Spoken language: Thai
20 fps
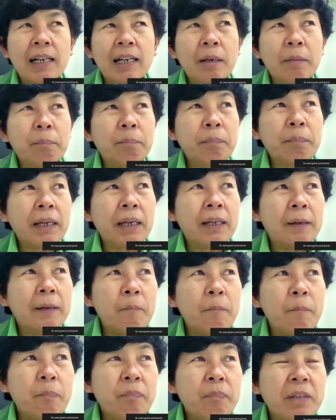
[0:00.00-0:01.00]
เคยเป็
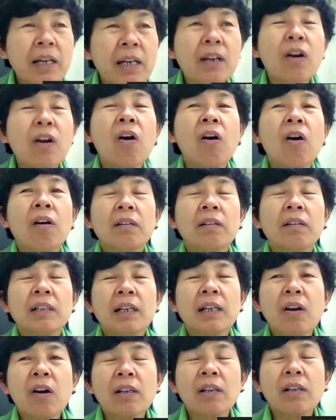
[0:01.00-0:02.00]
นเนื้องอก
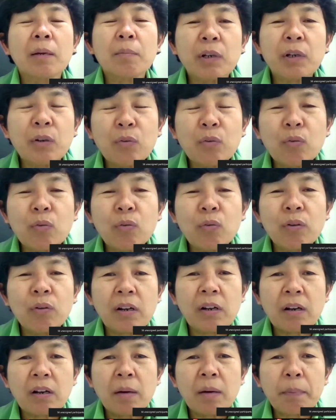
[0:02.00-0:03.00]
เนื้องอกในมดลู
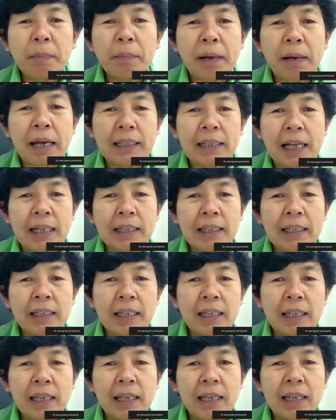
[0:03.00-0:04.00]
ก แล้วก็ไปผ่าตั
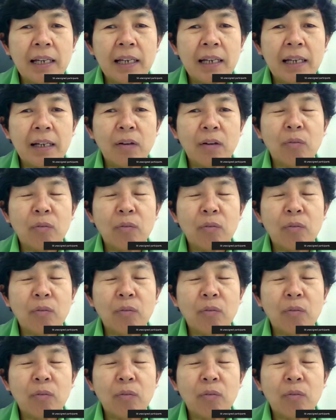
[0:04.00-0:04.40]
ดที่